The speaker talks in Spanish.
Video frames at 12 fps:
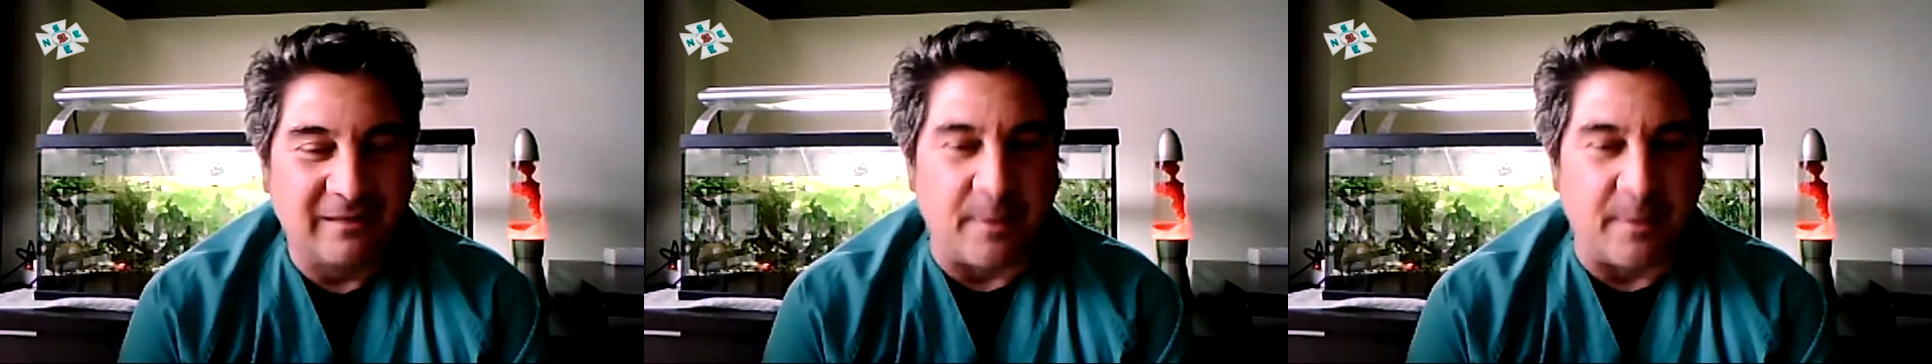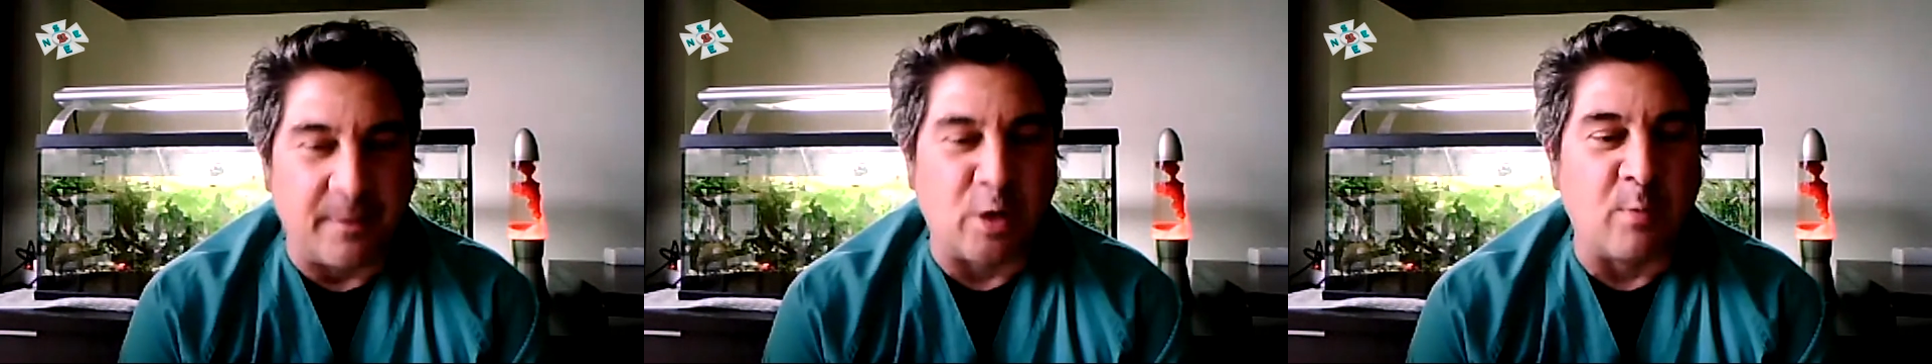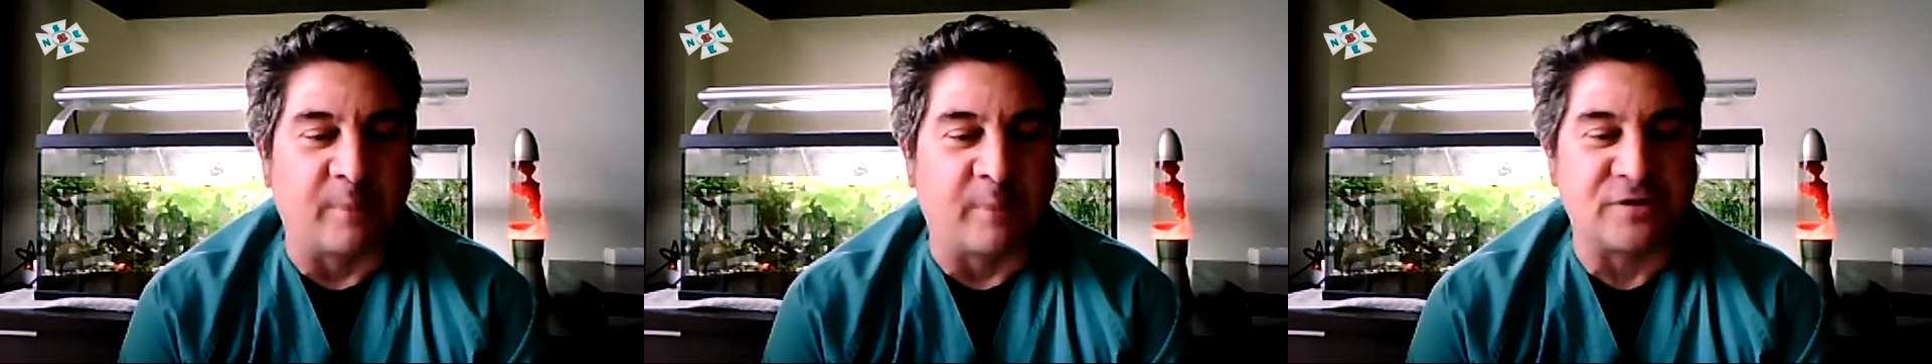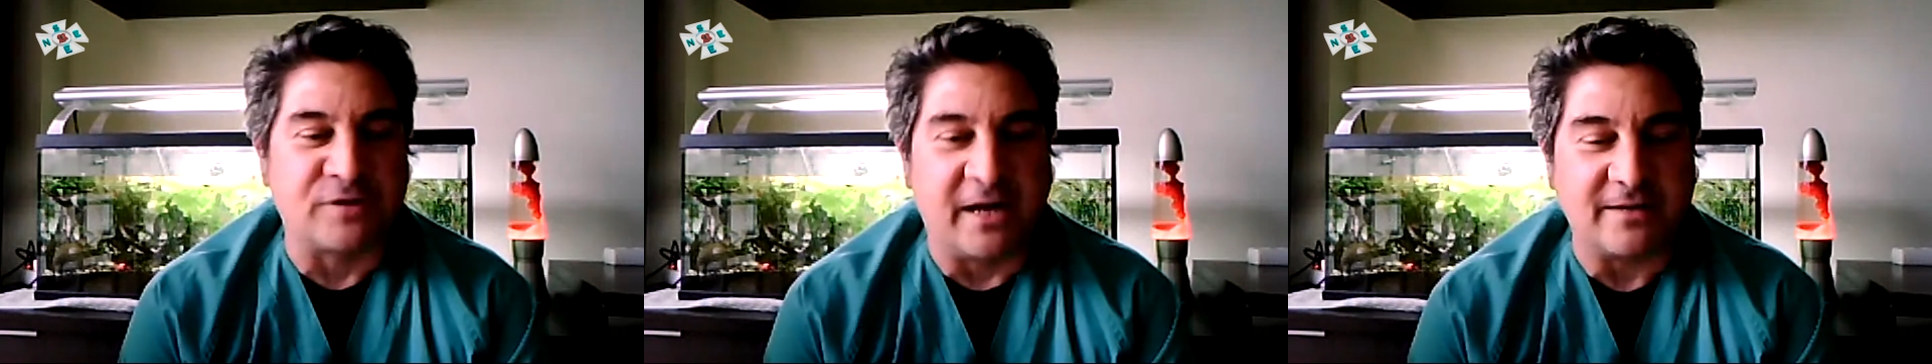también como
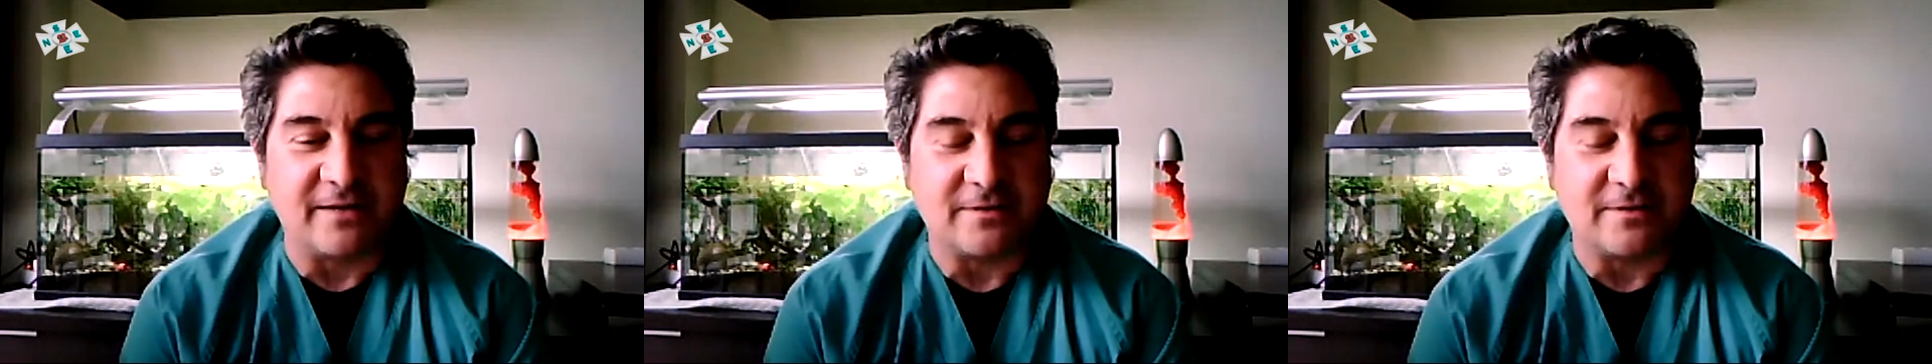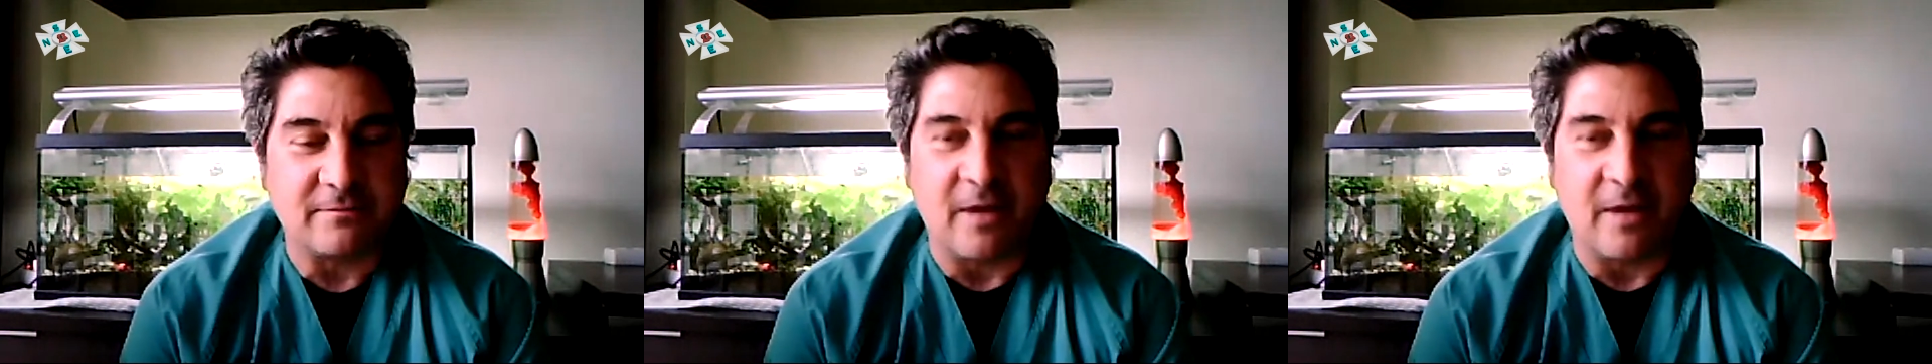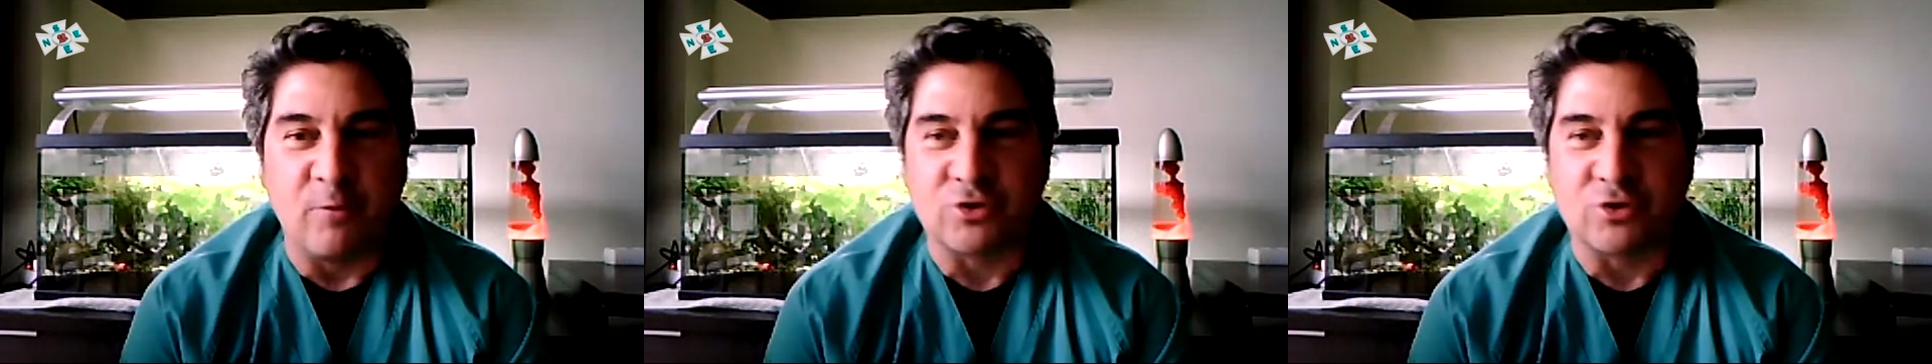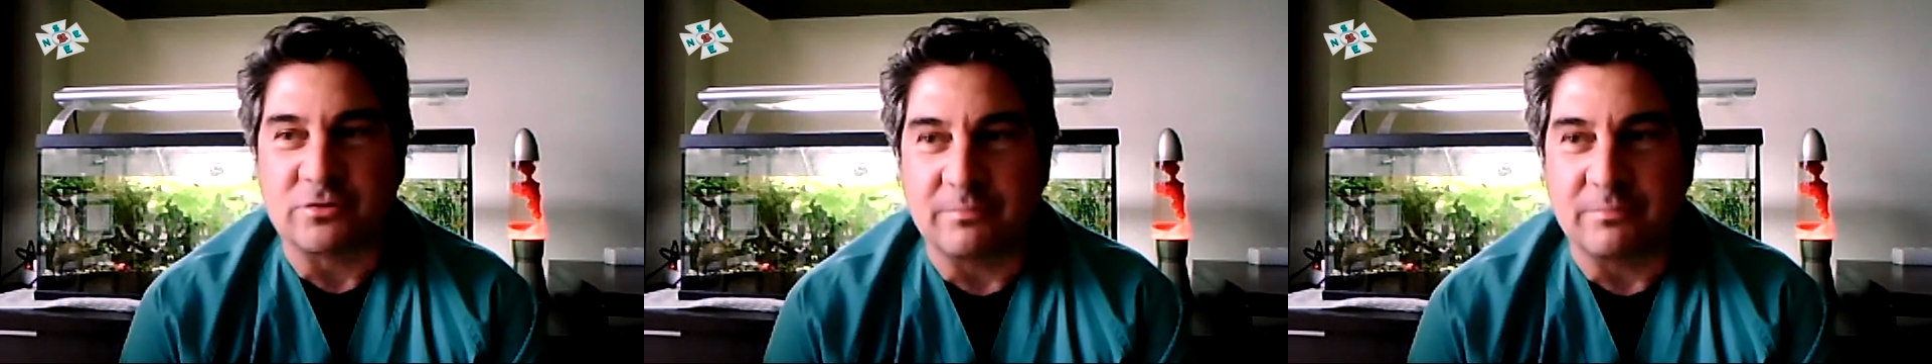profesionales
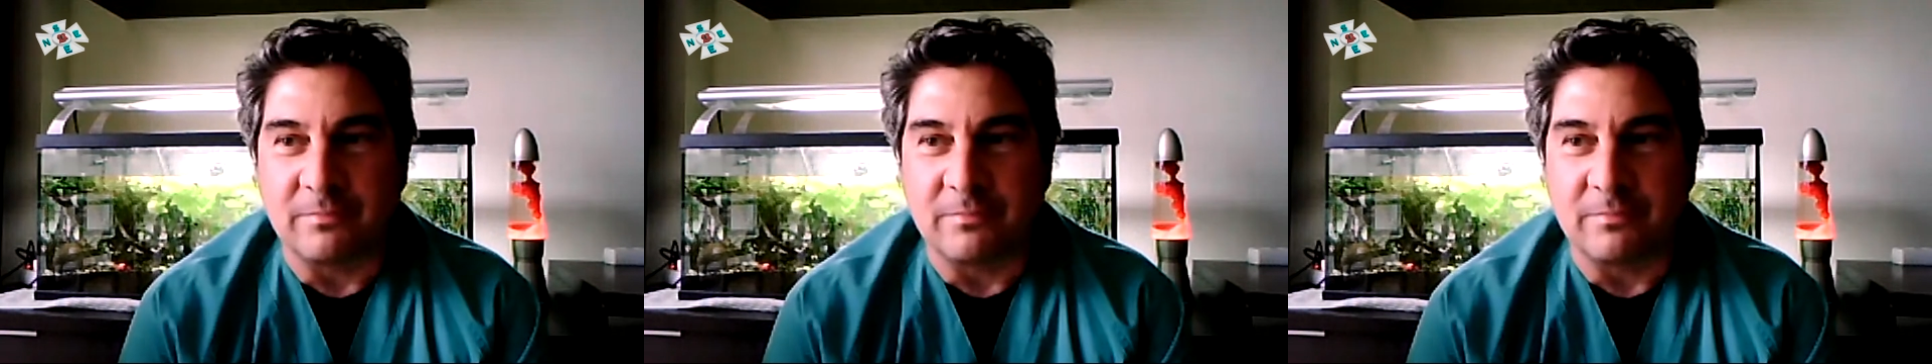hemos